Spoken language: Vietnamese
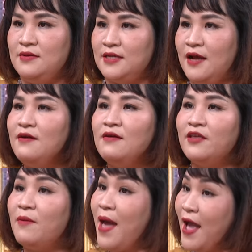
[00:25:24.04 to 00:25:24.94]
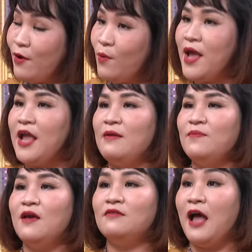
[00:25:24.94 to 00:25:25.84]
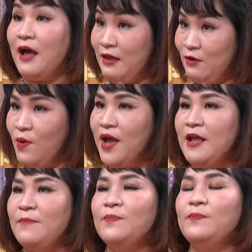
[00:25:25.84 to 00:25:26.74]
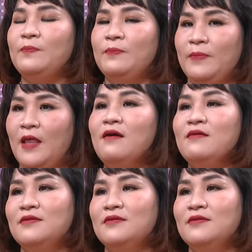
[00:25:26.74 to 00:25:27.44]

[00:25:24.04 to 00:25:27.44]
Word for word: trả ơn cho ba của em cho thầy của em đó